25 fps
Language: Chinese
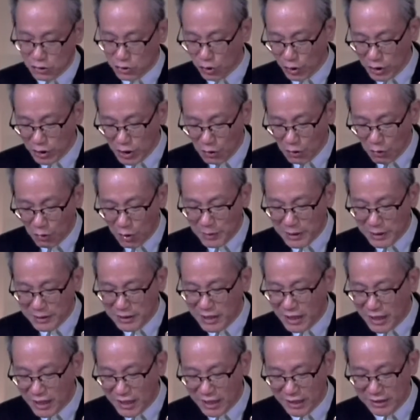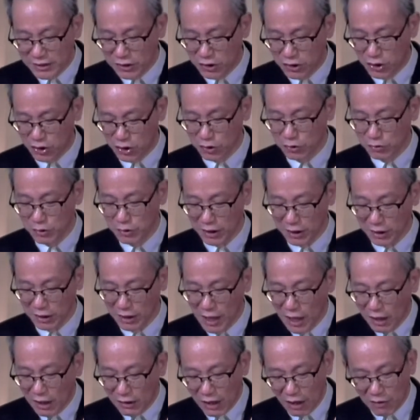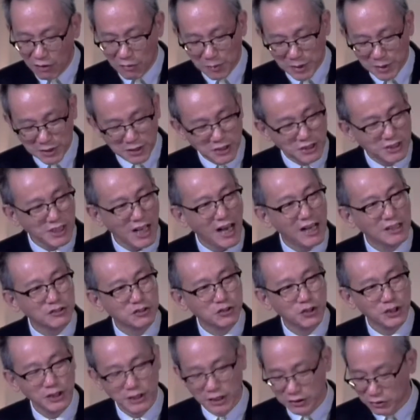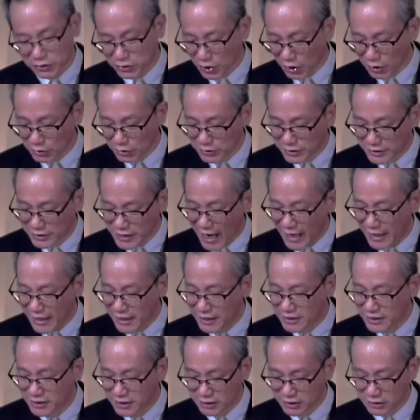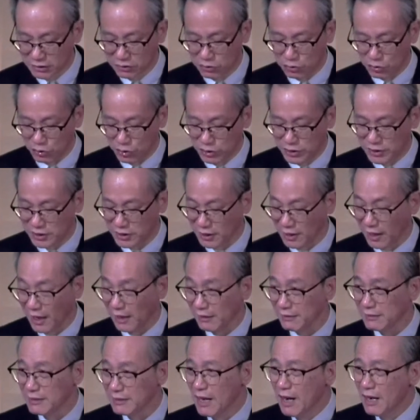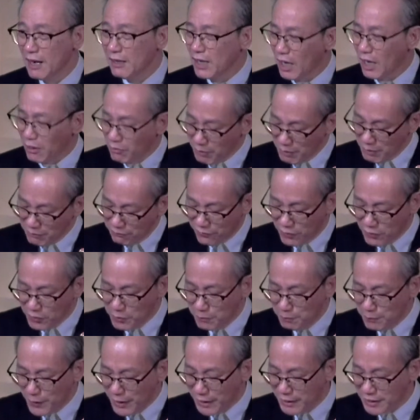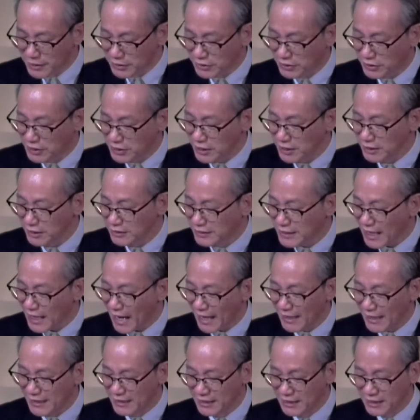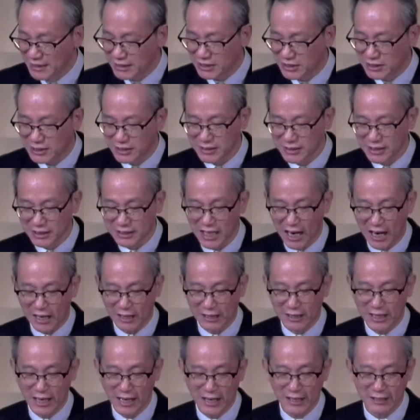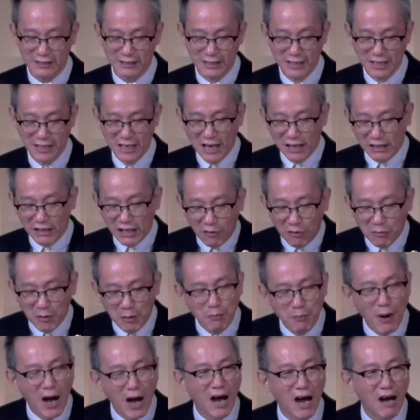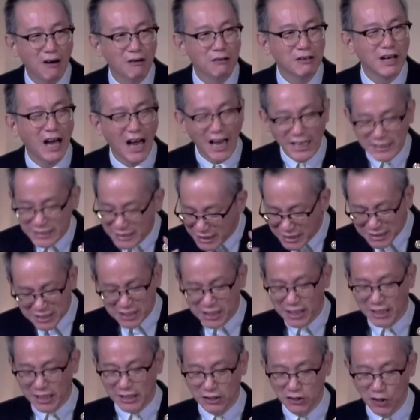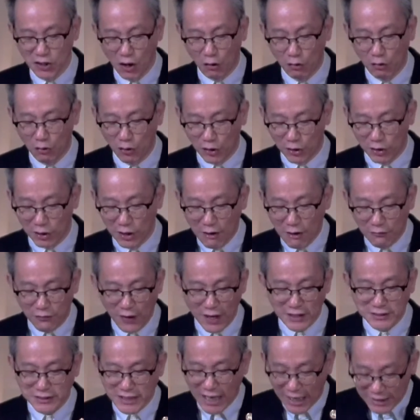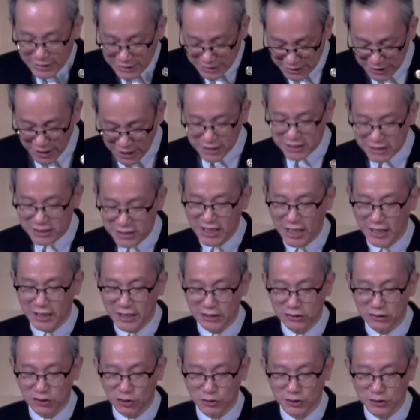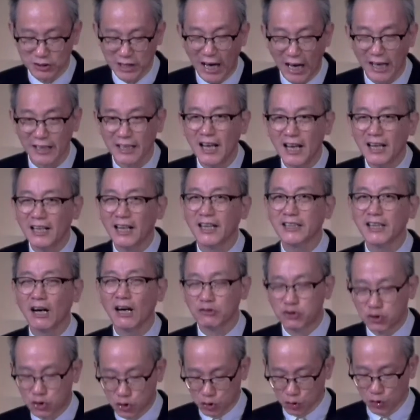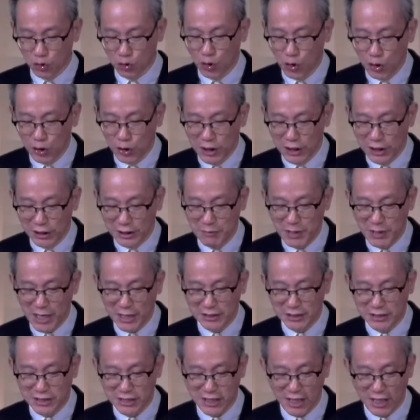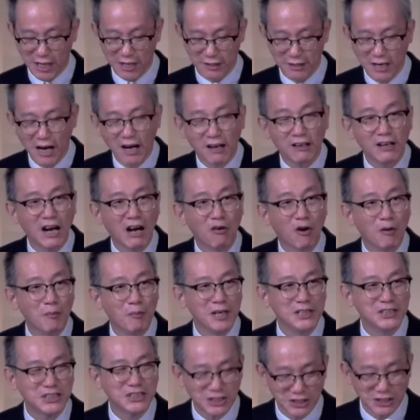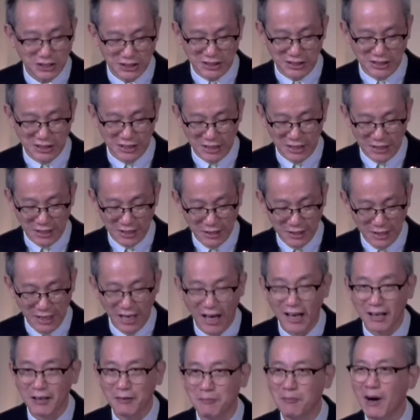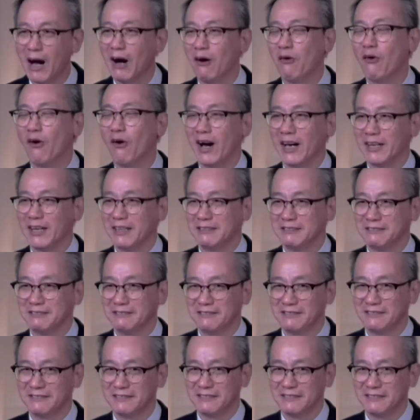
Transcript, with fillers: 所以我们恳求你，让我们下垂的手再一次举起来，让我们封闭的心再一次的敞开，让我们抛开一切的忧虑，放下一切的重担，来到主你的面前，让我们喜乐满怀。